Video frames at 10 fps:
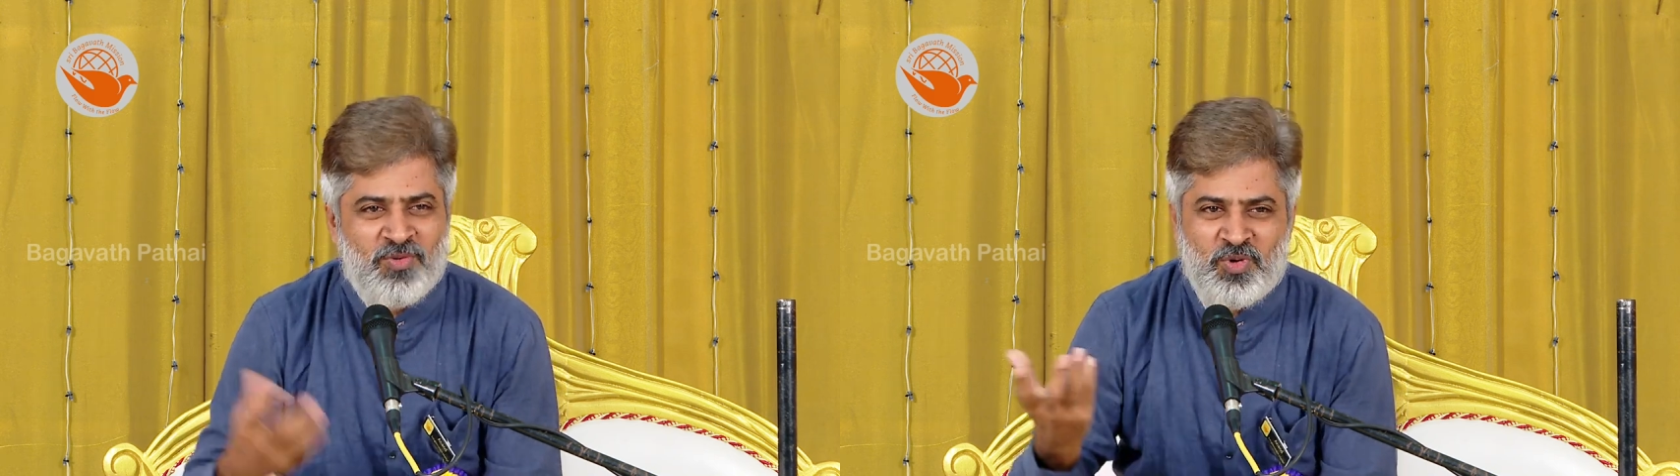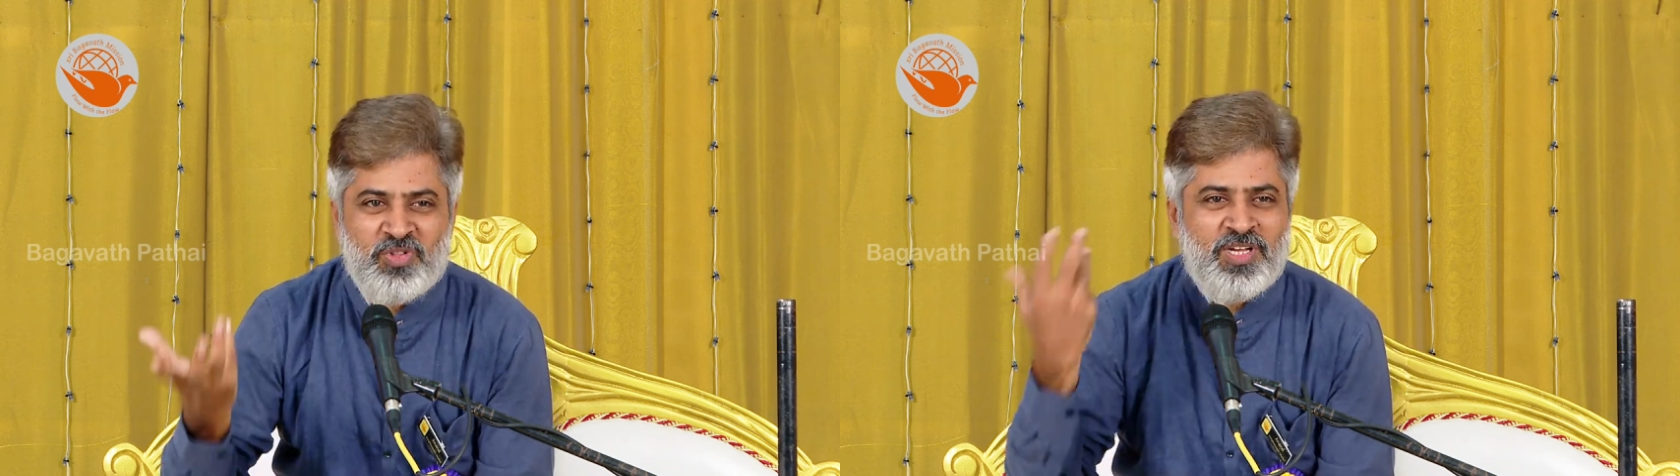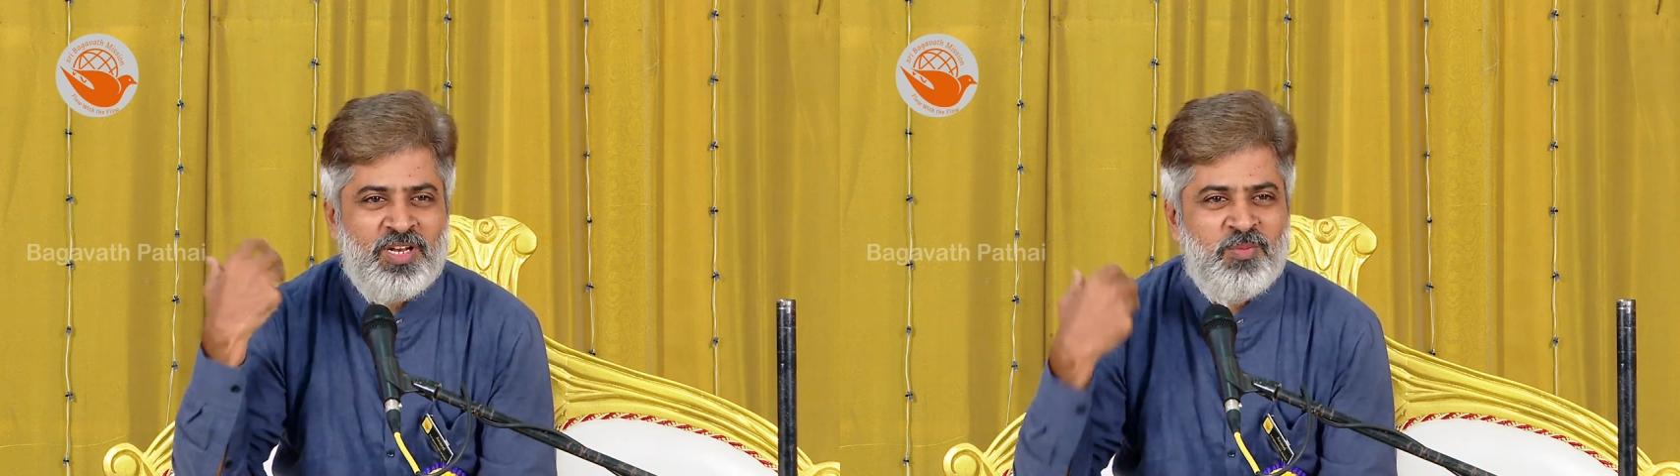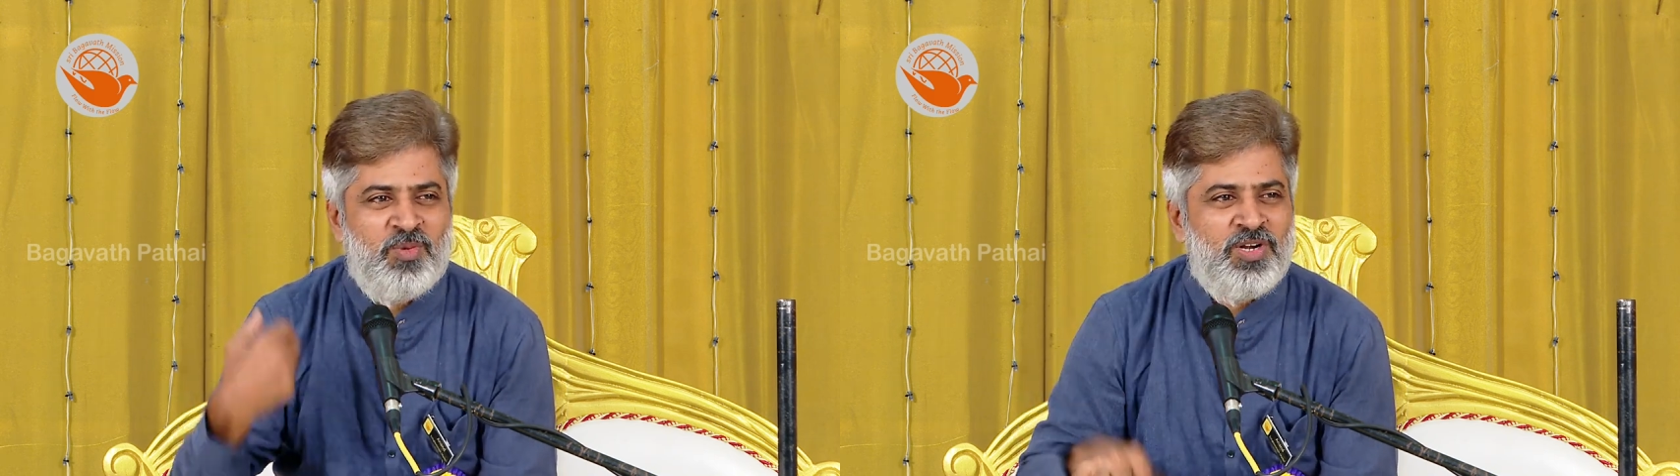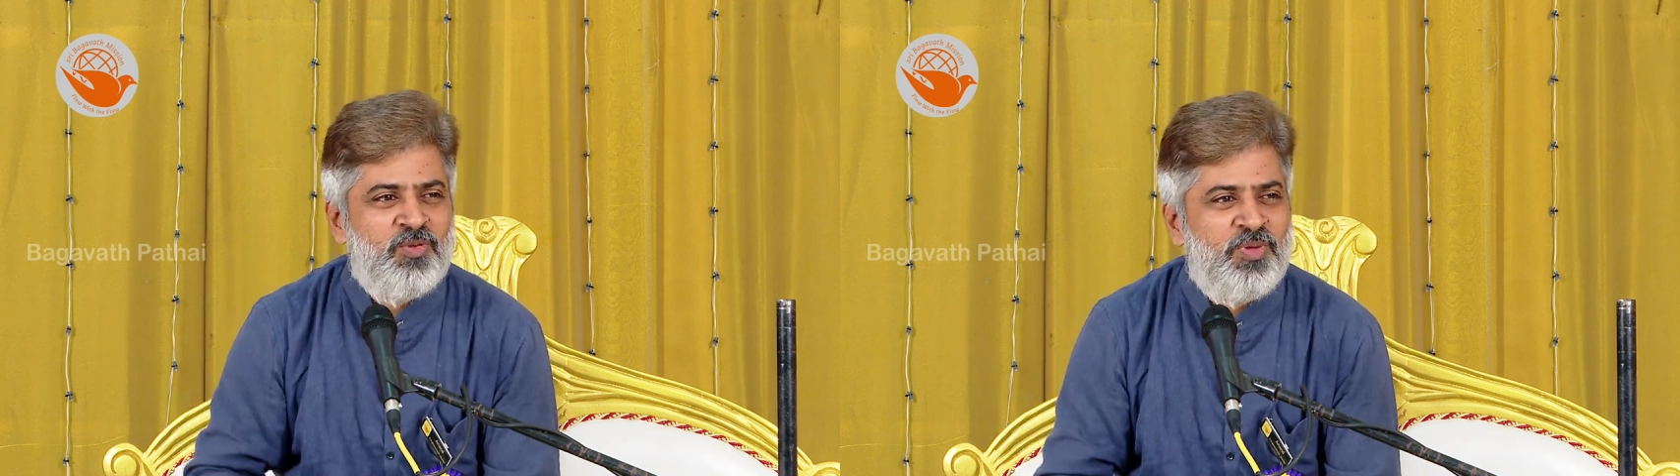எவ்வளோ தியானம்
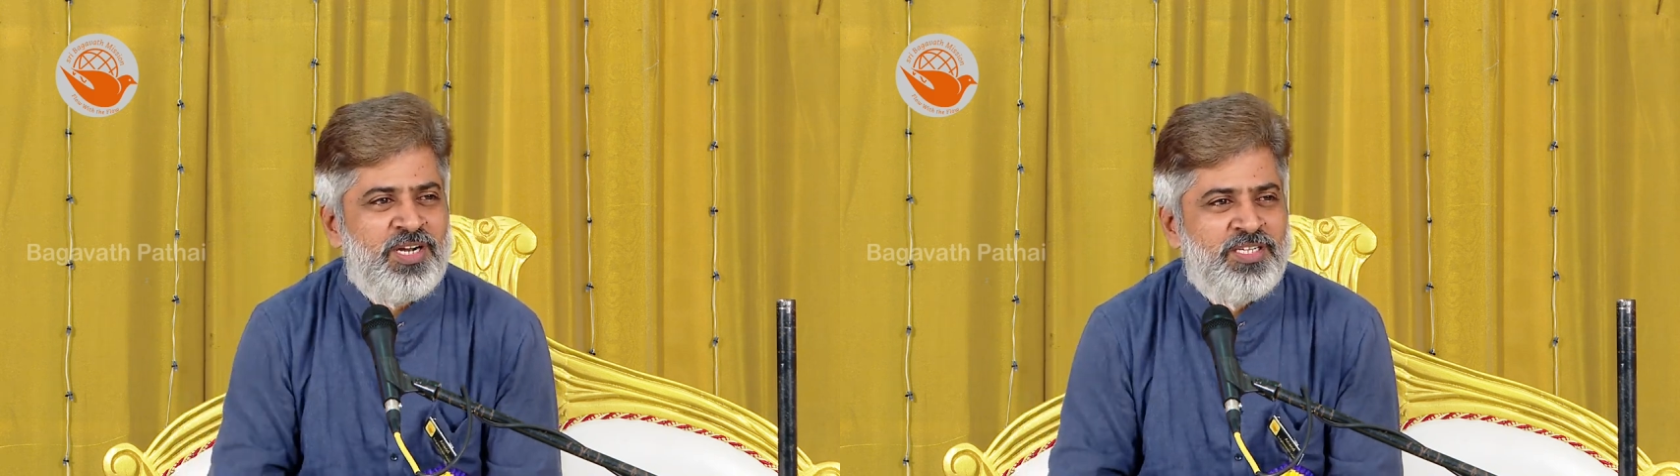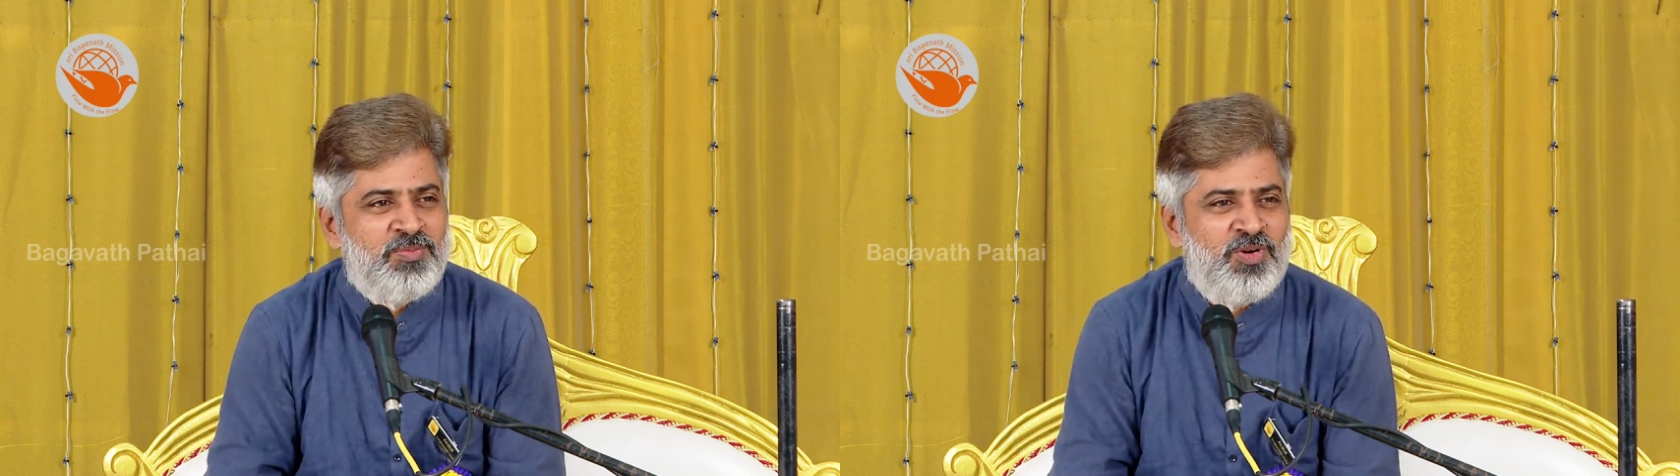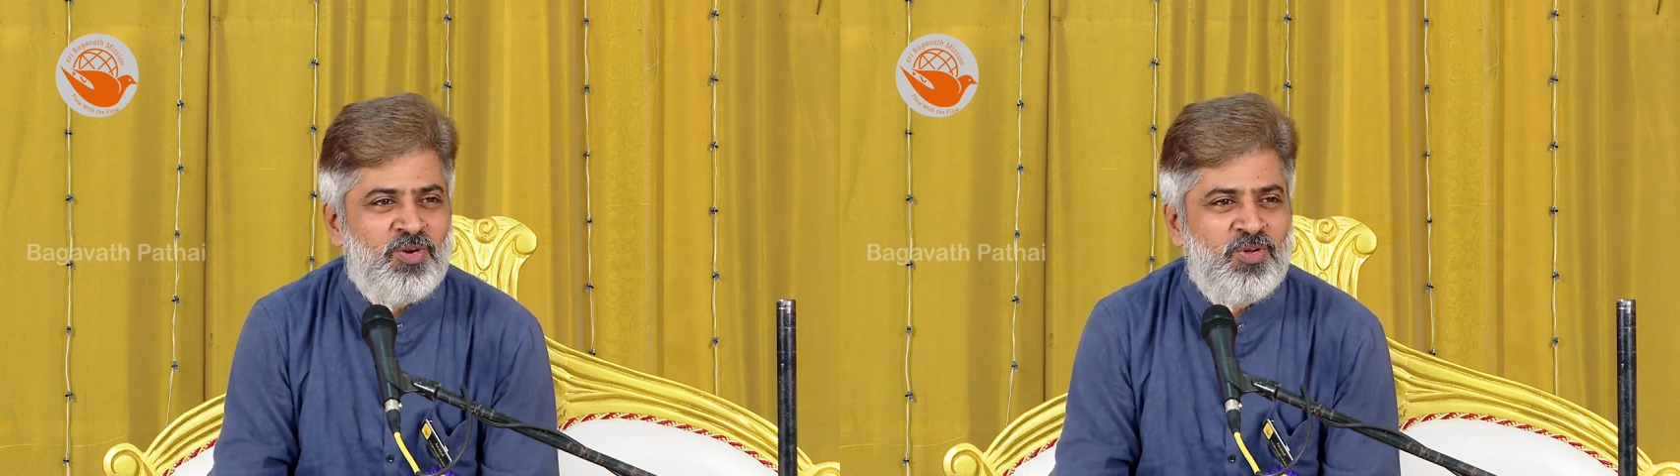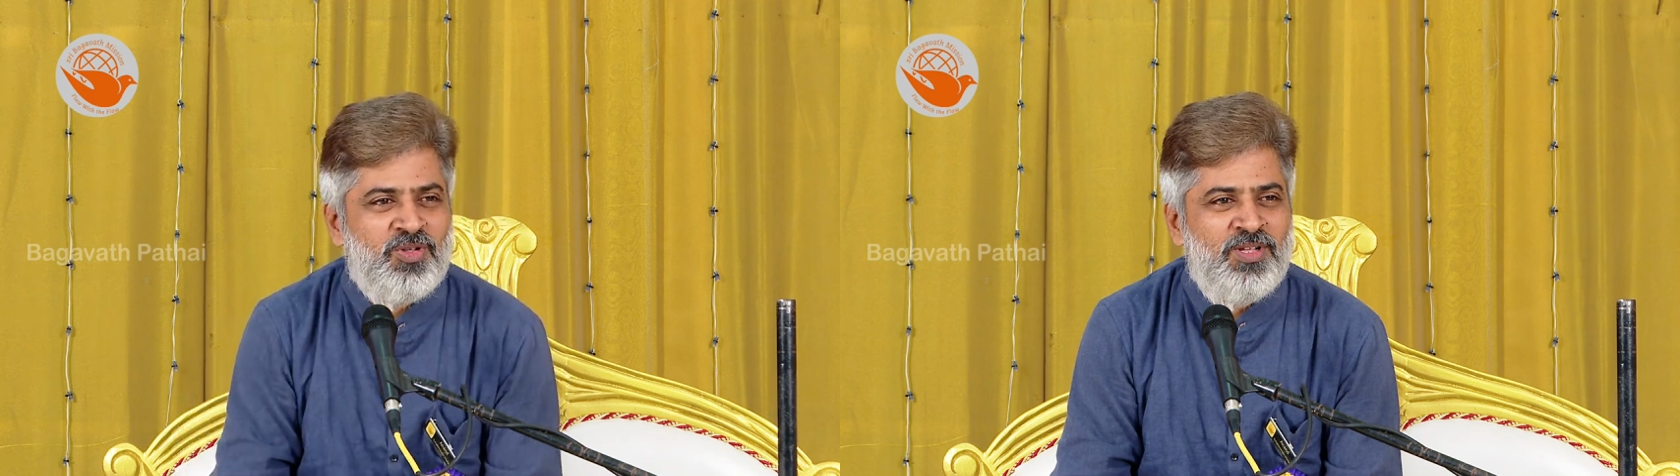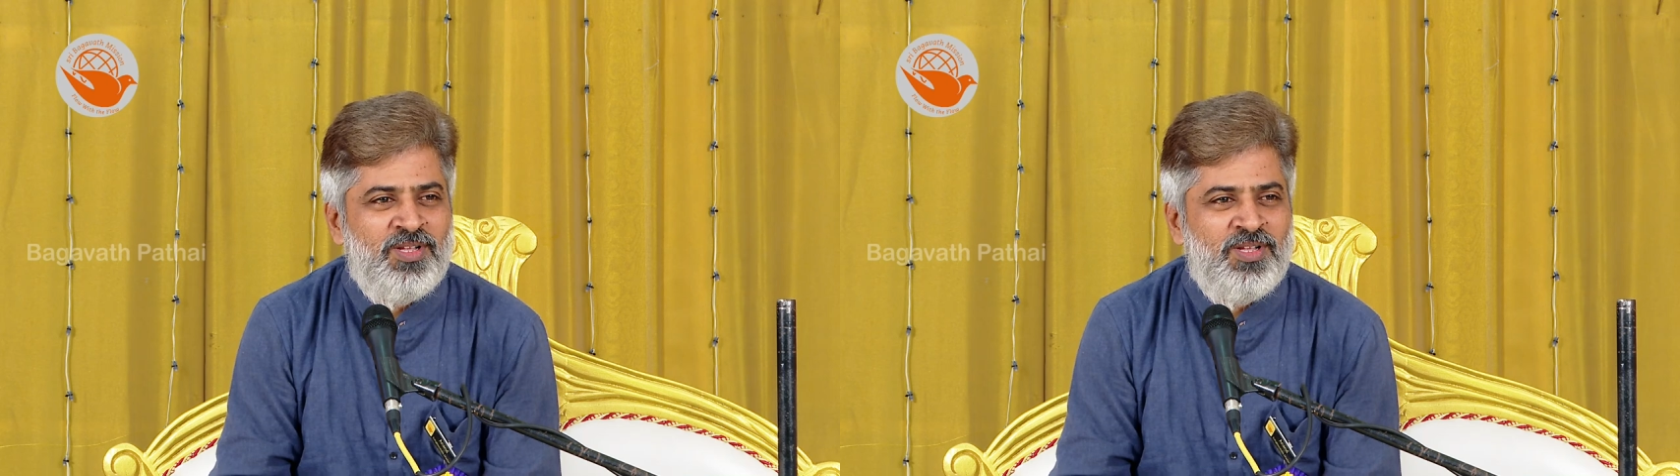பண்ணோம் ப்ராக்டிஸ் பண்ணோம்